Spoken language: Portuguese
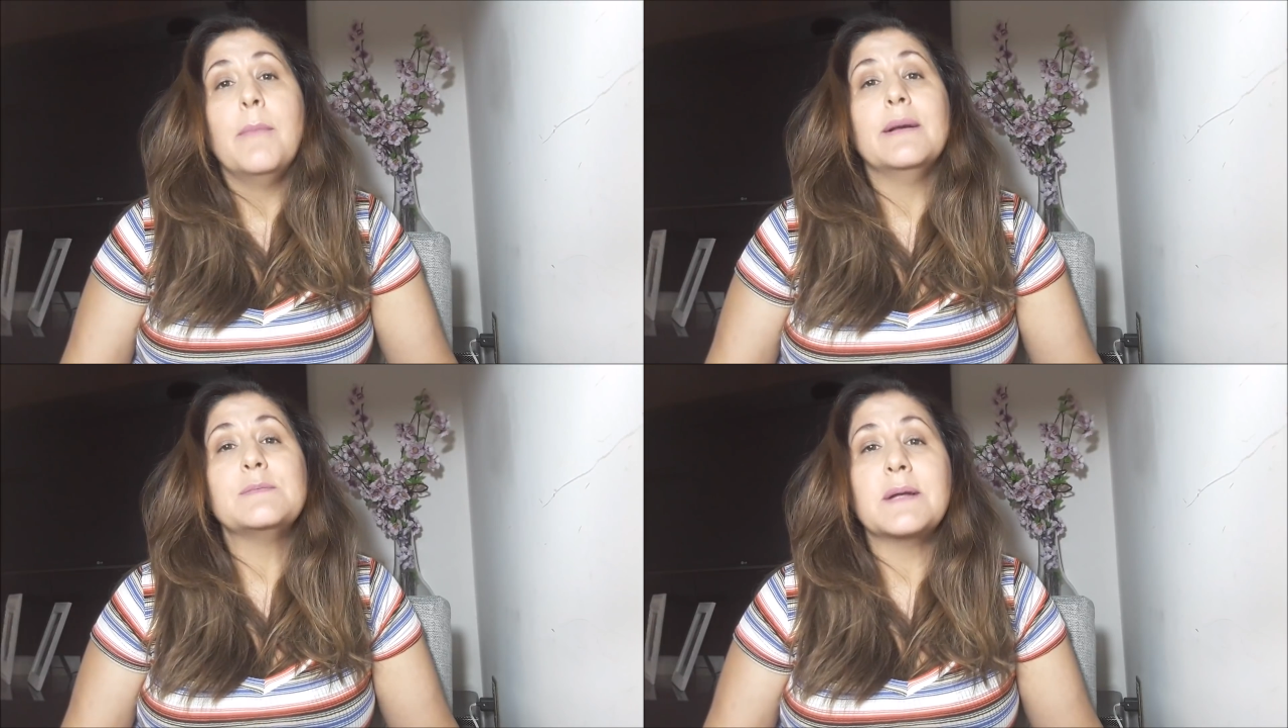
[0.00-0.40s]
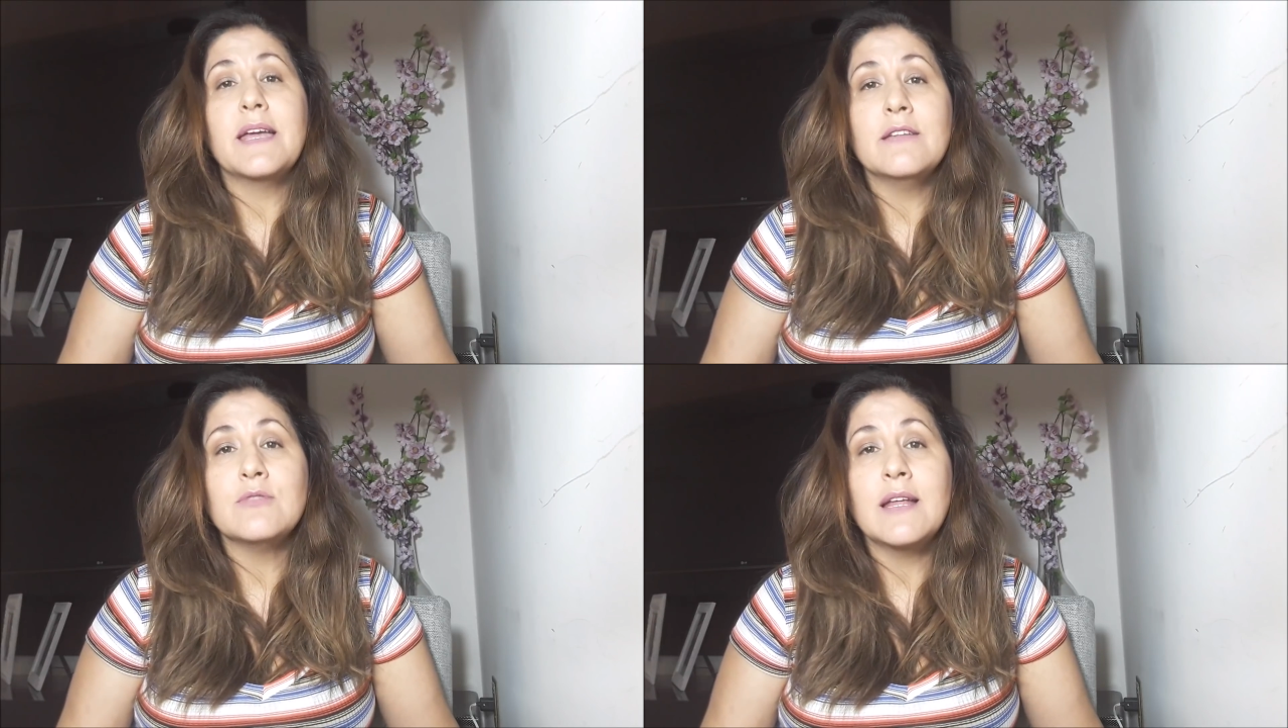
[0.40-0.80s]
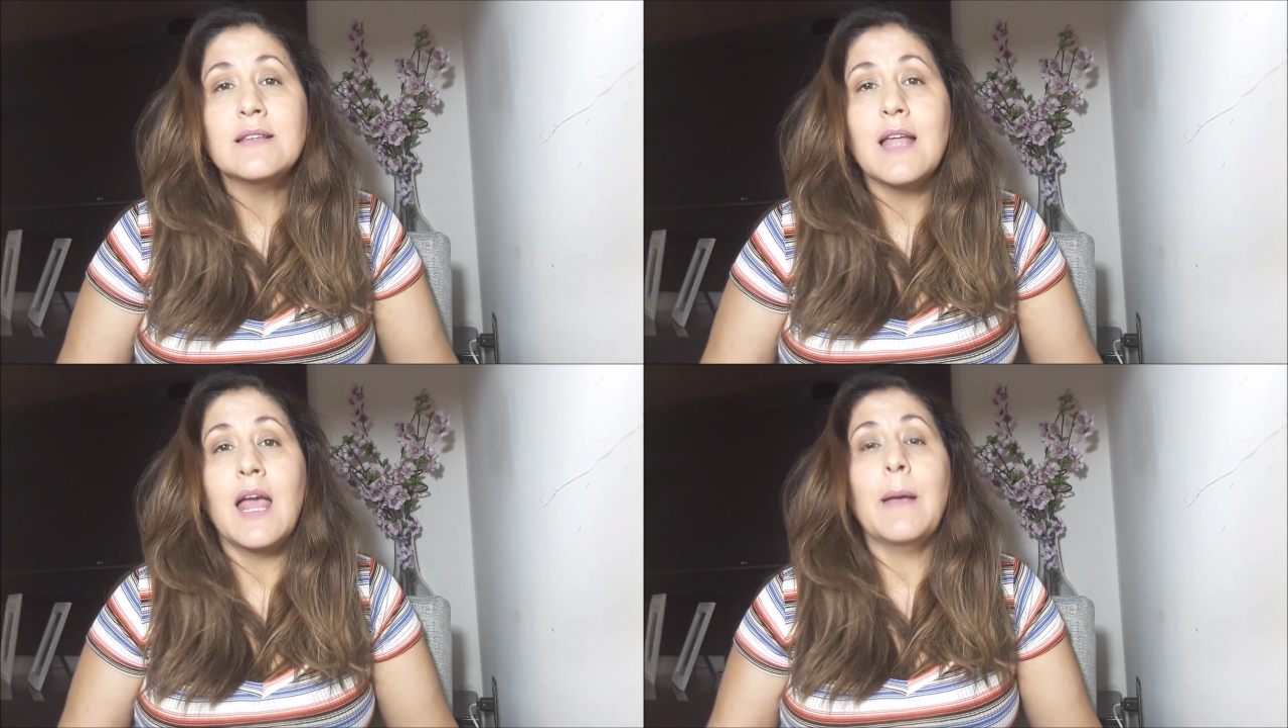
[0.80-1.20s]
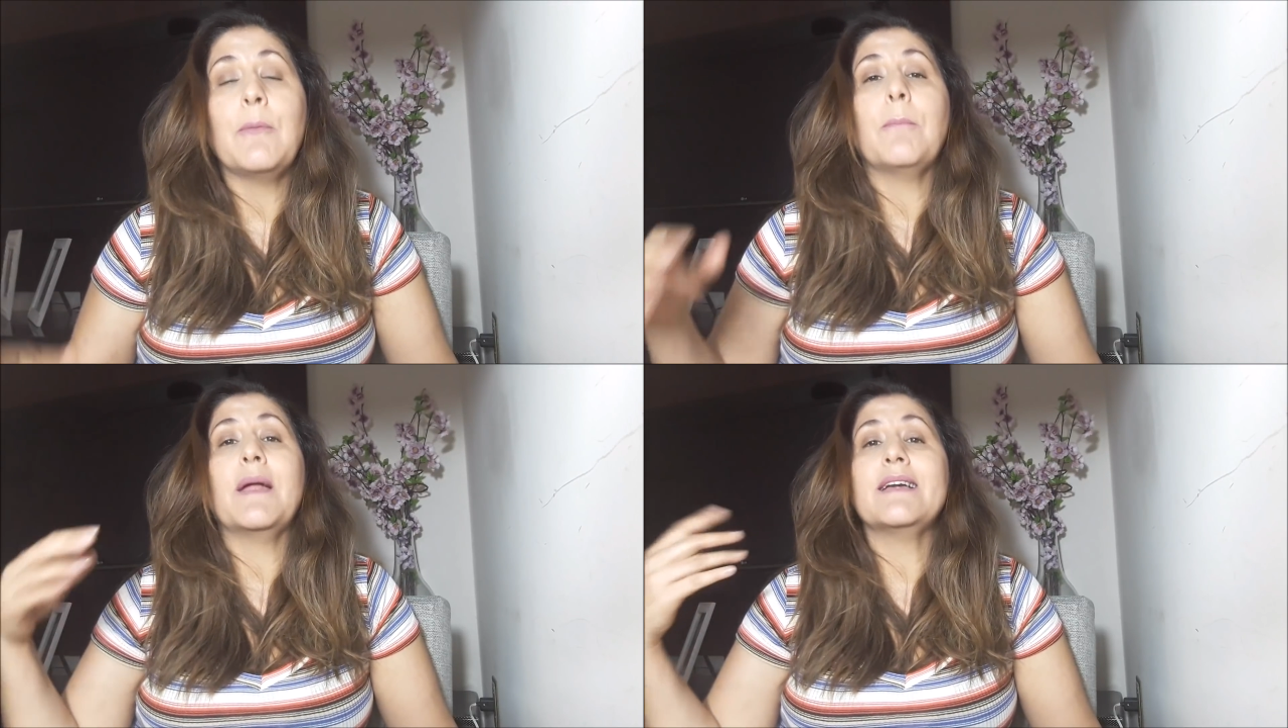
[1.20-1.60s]
mas para quem não tem
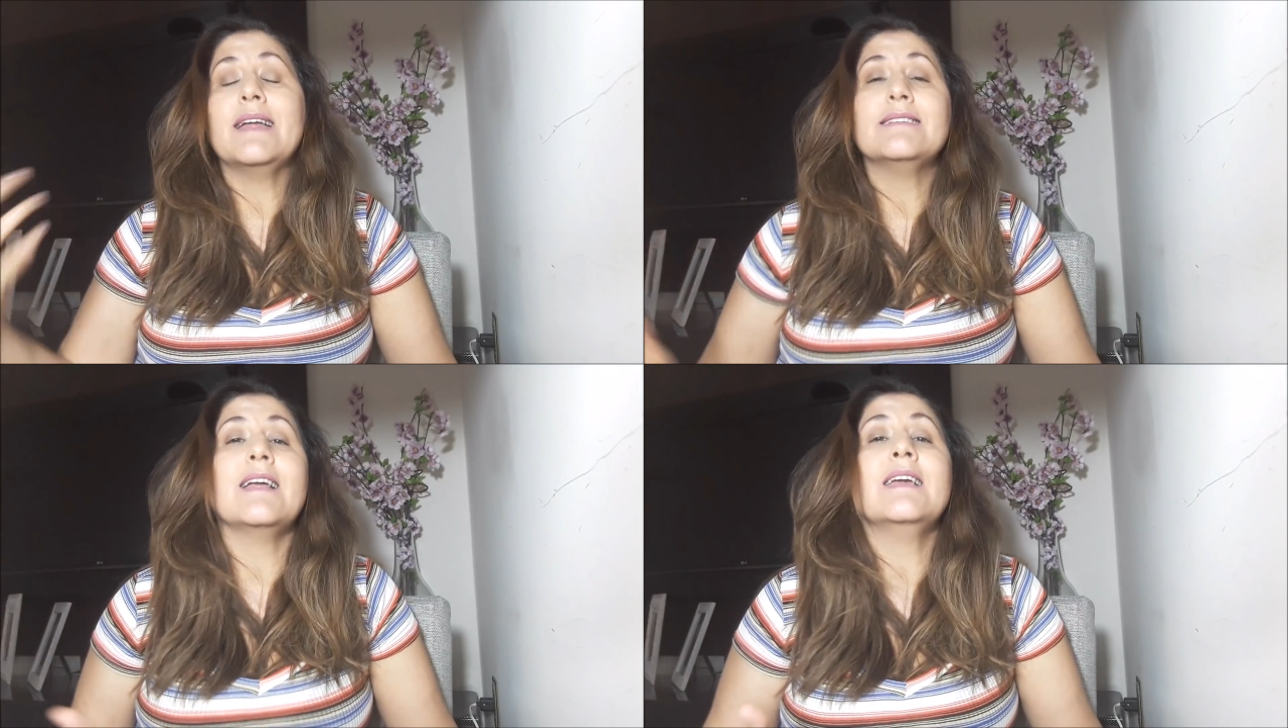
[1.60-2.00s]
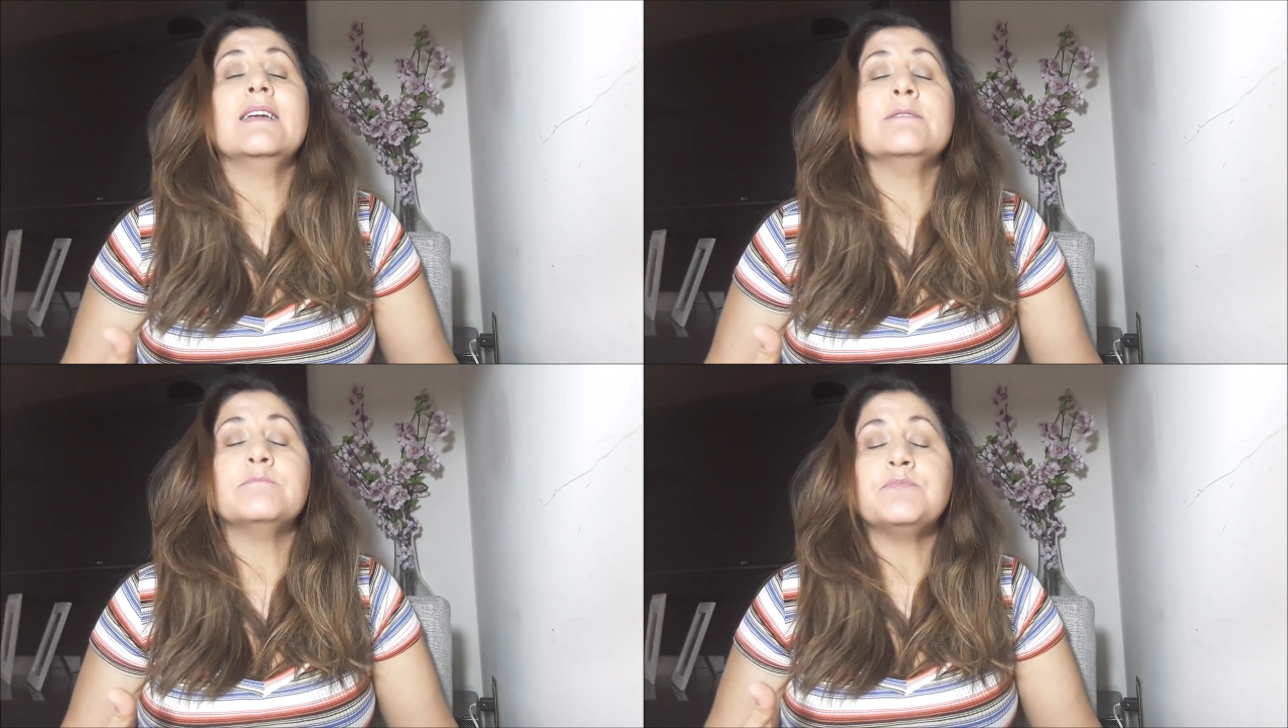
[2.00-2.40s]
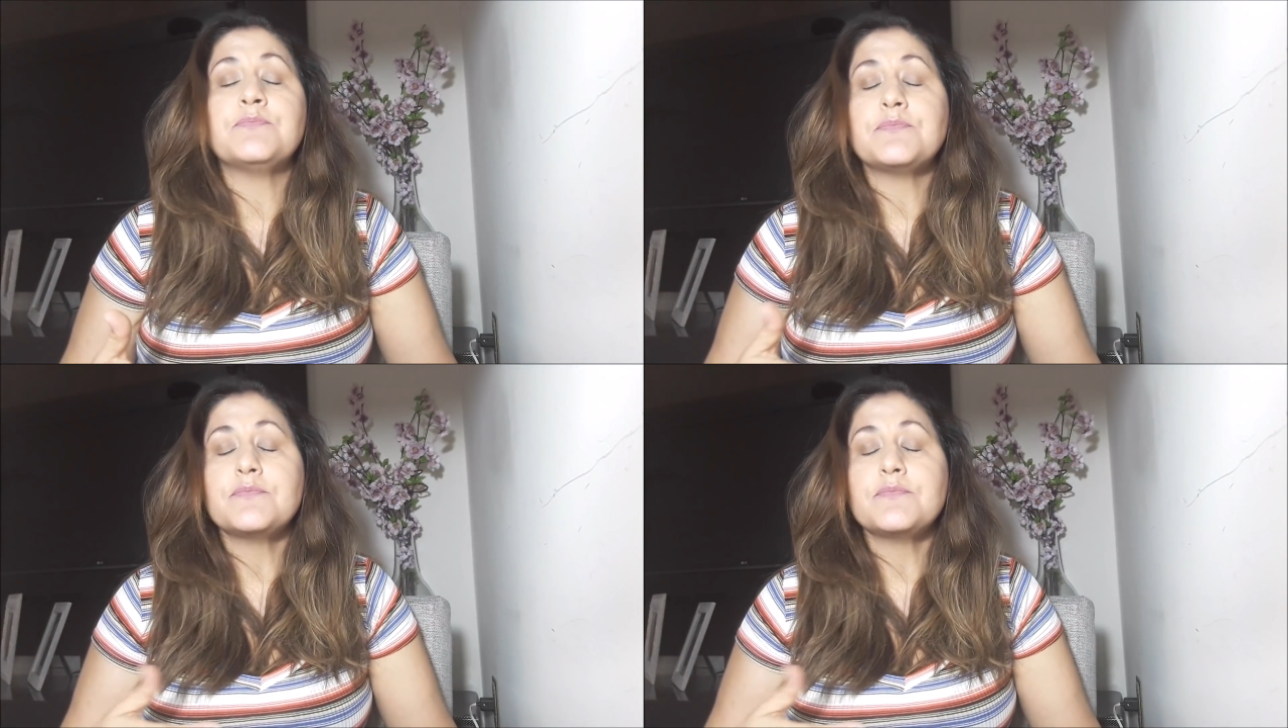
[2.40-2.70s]
tempo, para quem tem